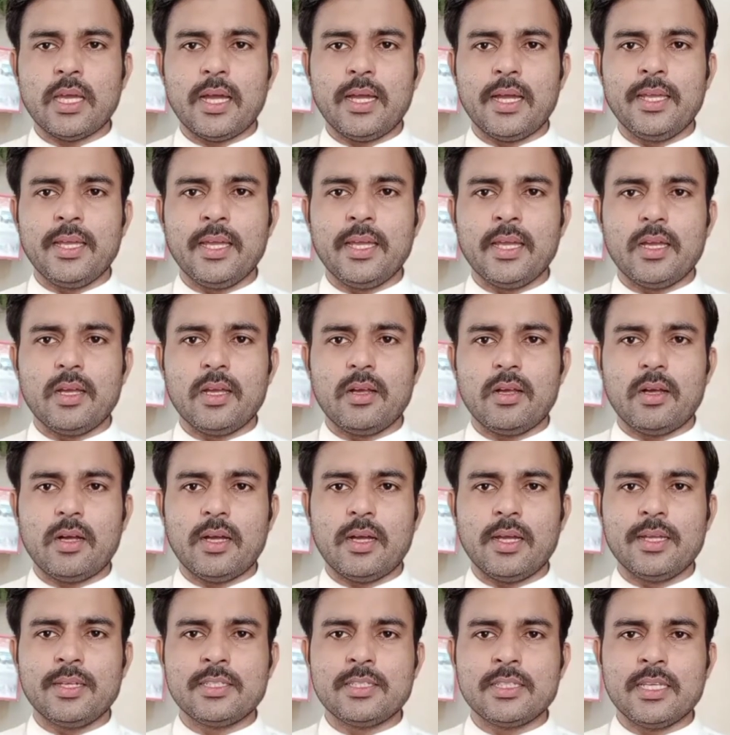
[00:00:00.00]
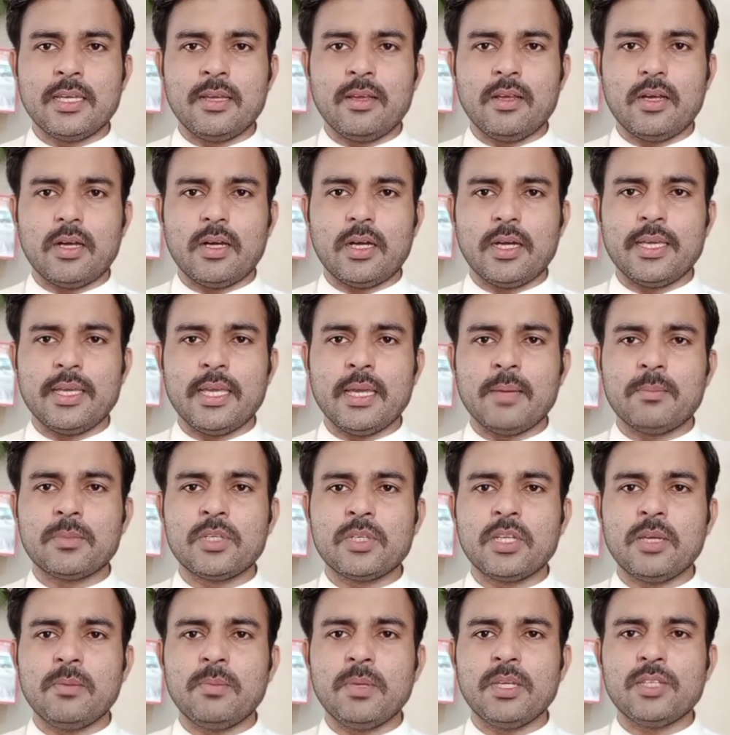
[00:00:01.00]
आई आई डी आई
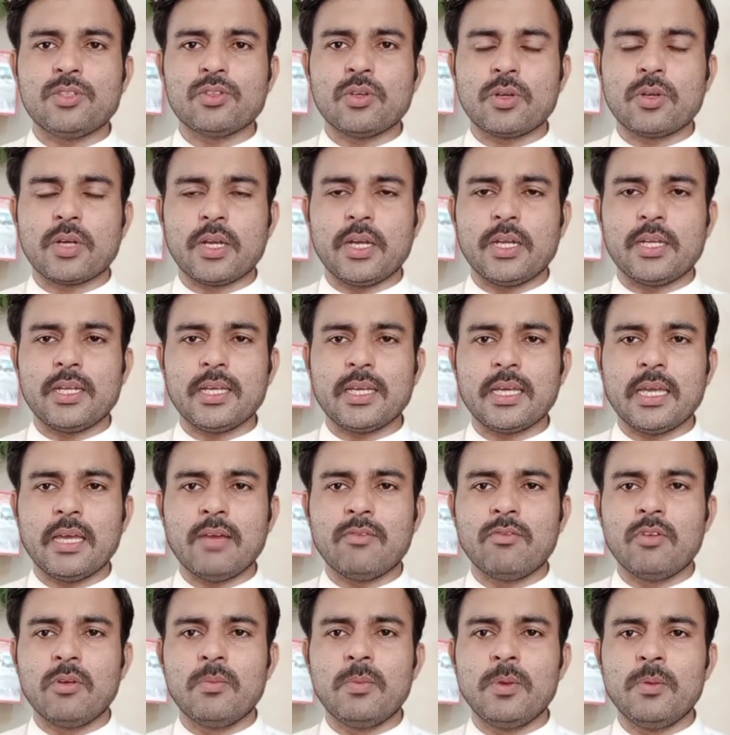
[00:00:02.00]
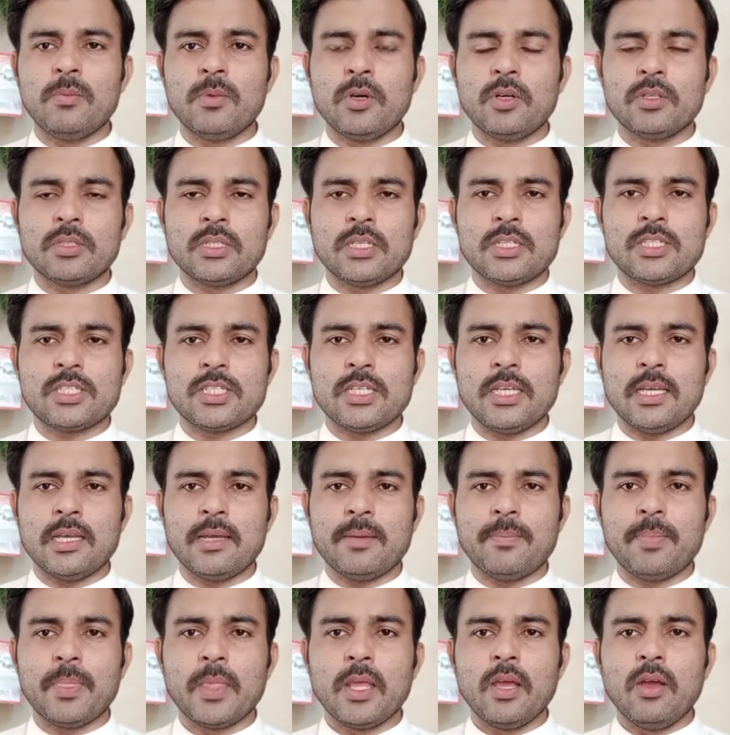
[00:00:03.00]
एम डी भी जो रेटिंग है वो भी बहुत अच्छी
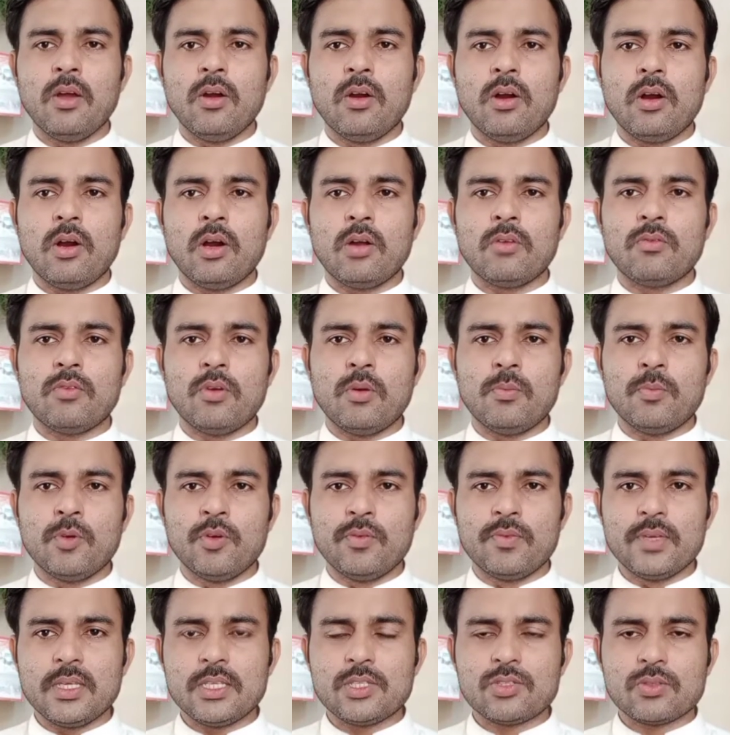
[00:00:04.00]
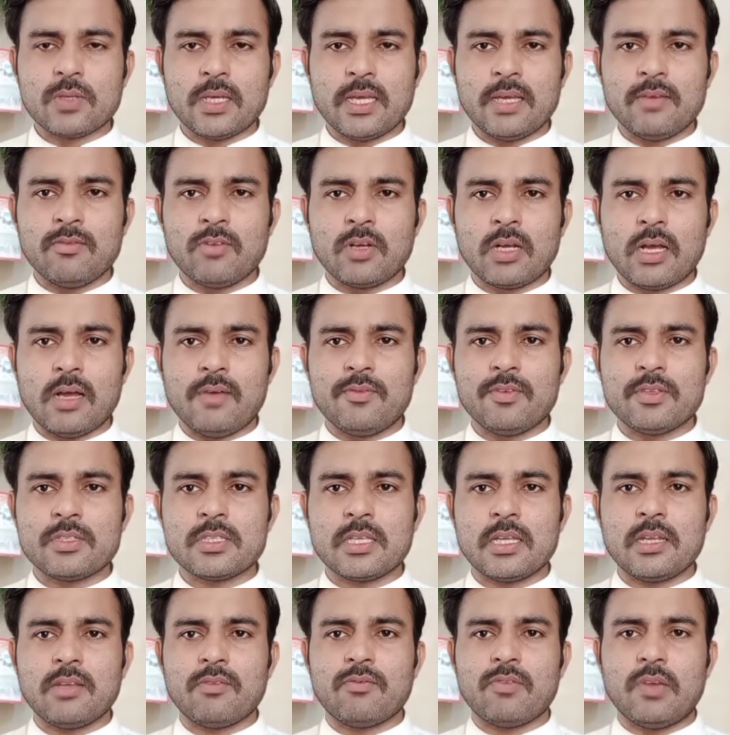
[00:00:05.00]
है और वो मूवीज़ जो हैं वो काफ़ी
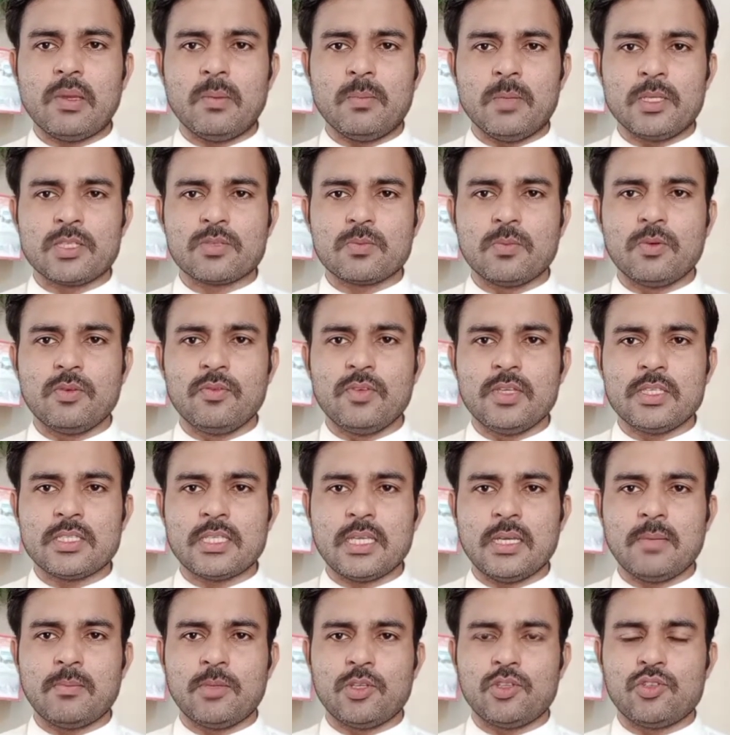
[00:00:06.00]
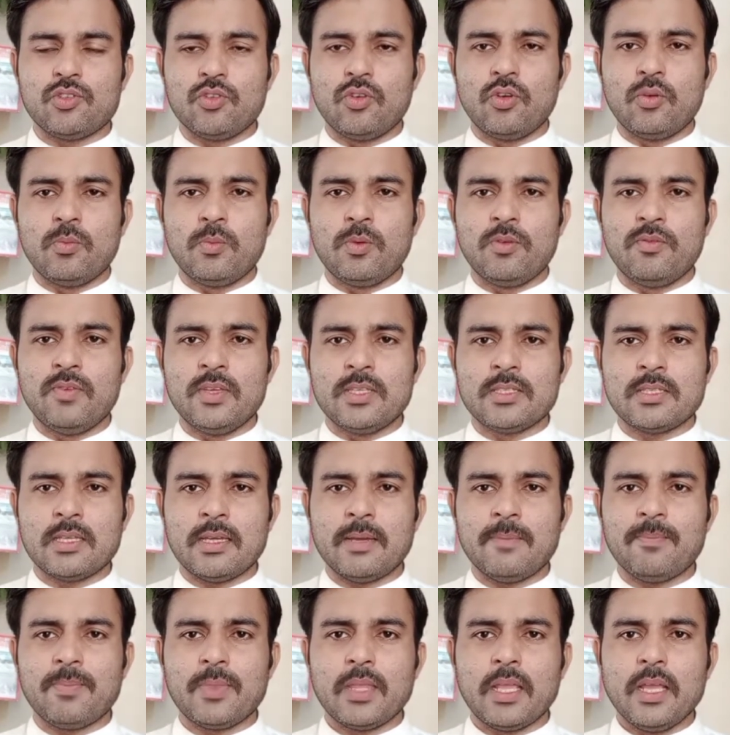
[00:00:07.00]
सारी फेमस मूवीज़ हैं मशहूर मूवीज़
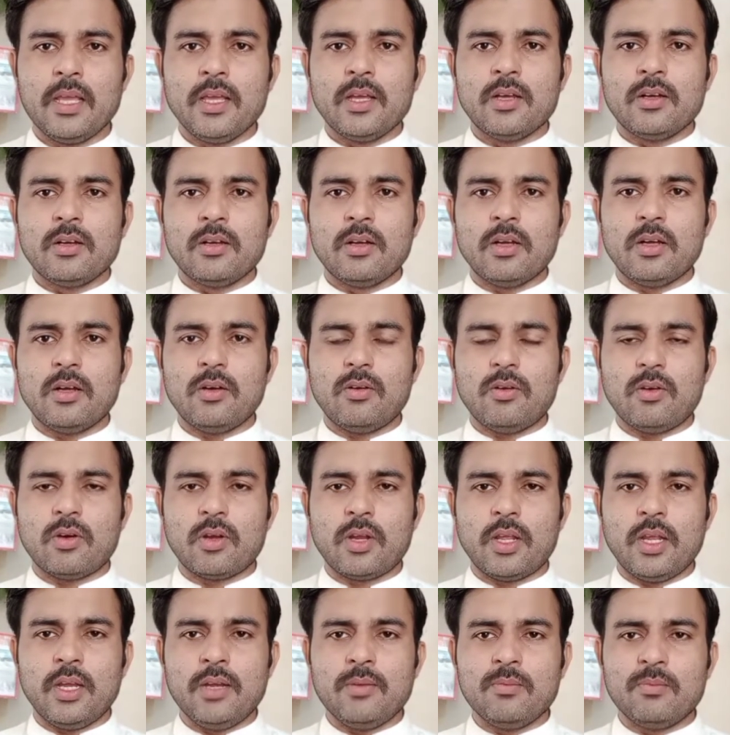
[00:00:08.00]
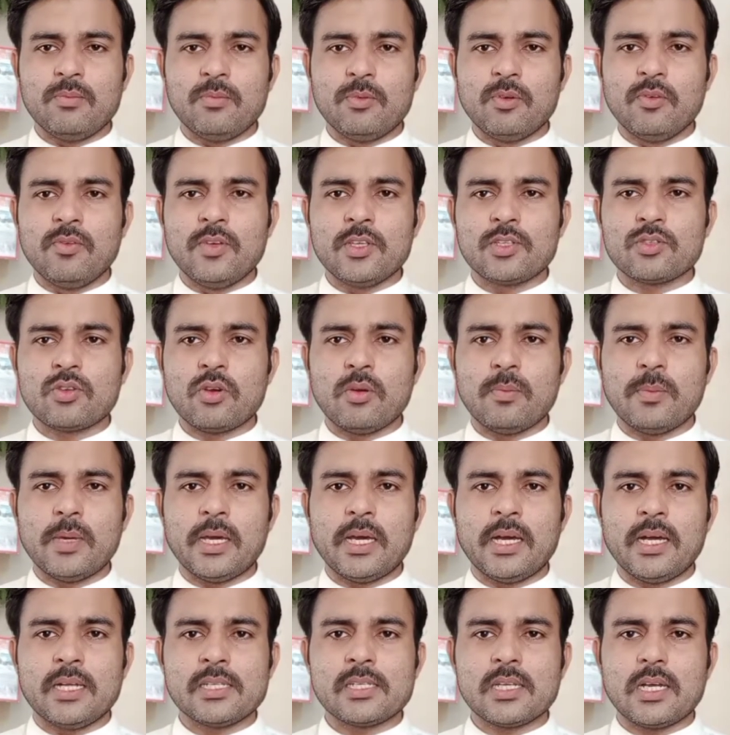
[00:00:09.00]
हैं और इन मूवीज़ को
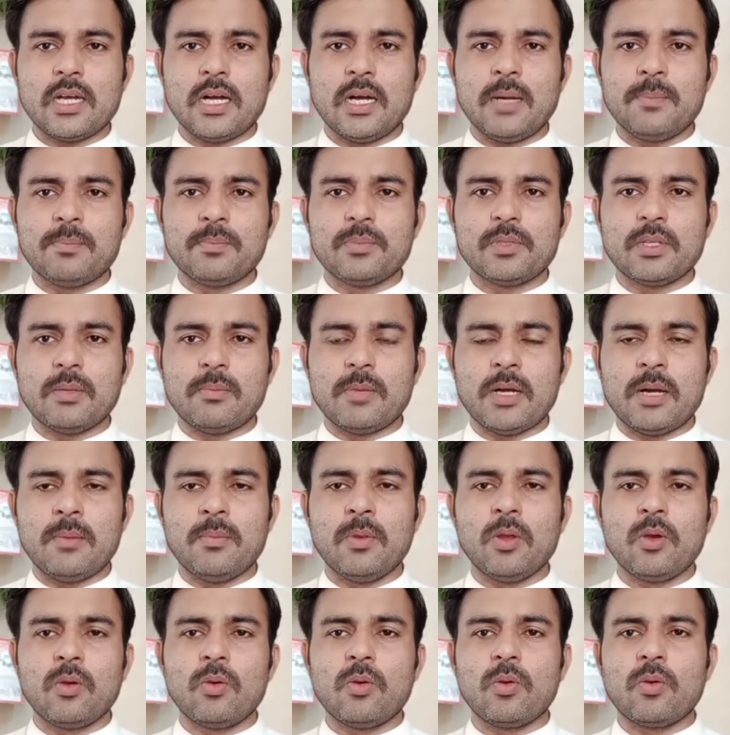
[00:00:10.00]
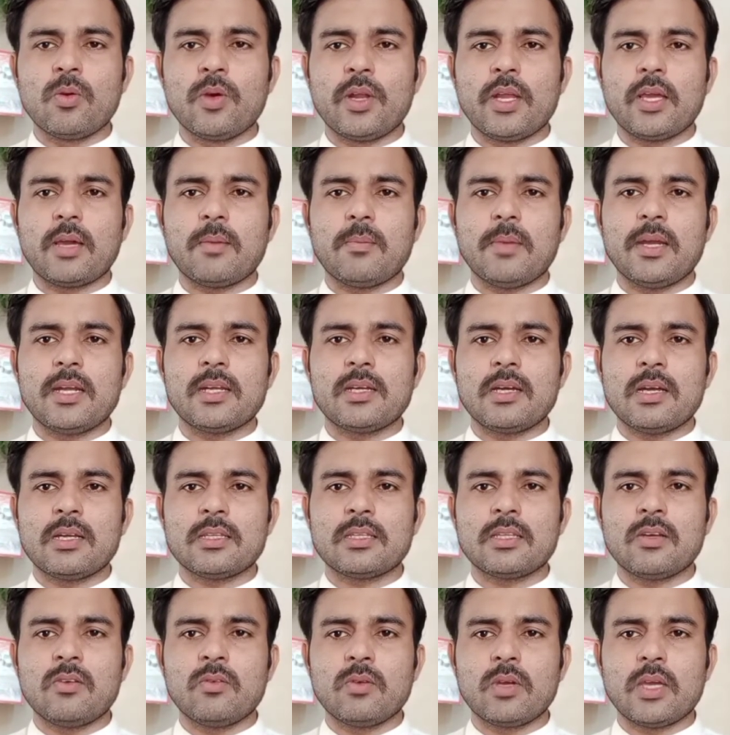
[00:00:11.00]
मैं आज आप तमाम लोगों को रिकमेंड
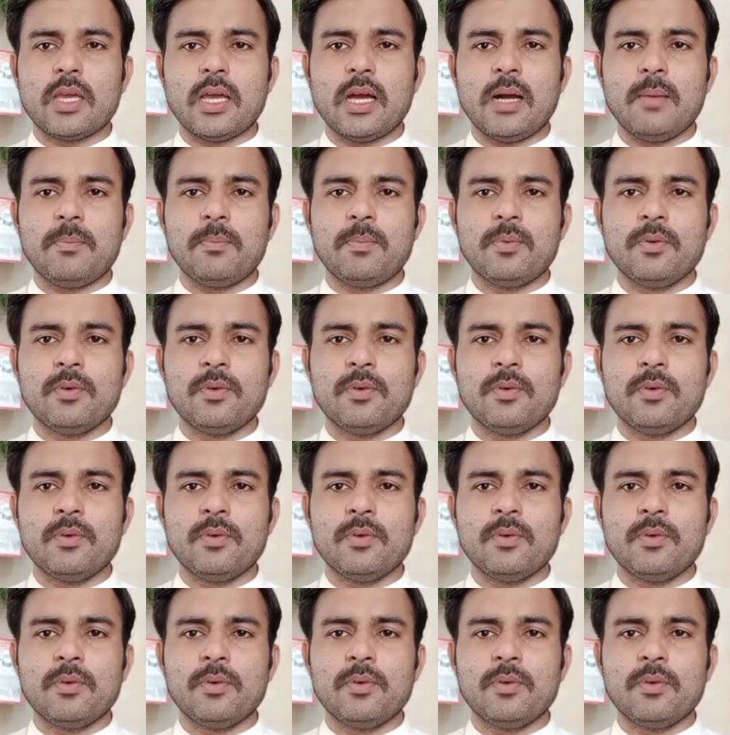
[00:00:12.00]
करता हूँ कि आप